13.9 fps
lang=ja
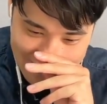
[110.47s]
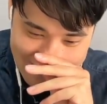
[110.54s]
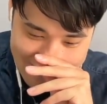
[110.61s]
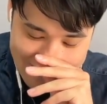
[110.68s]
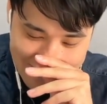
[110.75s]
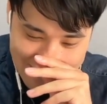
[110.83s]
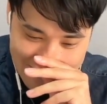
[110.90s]

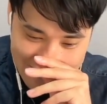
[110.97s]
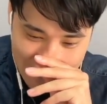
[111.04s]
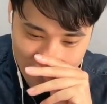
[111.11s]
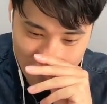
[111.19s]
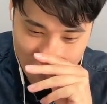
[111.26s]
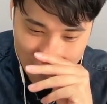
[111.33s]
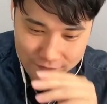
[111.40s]
じゃあね、あ
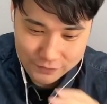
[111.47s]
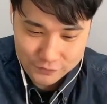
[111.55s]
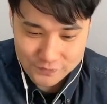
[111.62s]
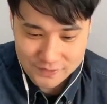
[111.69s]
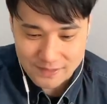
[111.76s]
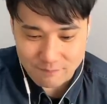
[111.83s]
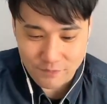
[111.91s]
のー、ちょう
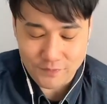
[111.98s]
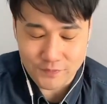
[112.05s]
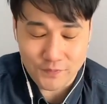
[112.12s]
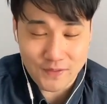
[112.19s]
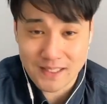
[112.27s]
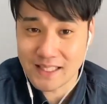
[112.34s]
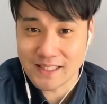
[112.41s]
どね、もう
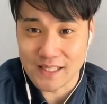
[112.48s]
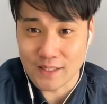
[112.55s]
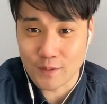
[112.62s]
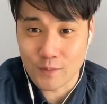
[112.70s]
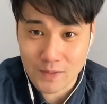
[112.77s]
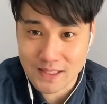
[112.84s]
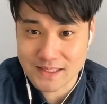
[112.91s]
動画内で
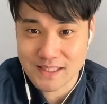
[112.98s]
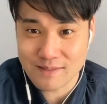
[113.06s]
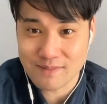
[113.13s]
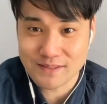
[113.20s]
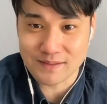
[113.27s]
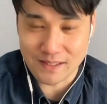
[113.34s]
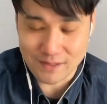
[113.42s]
交換しちゃいます。